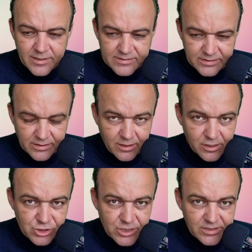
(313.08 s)

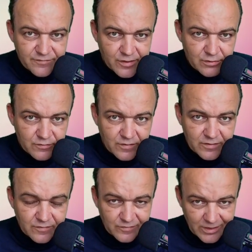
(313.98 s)
Zentral stellt die
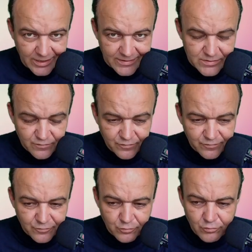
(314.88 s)
Fakultät drei zur
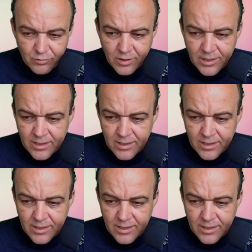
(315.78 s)
Verfügung.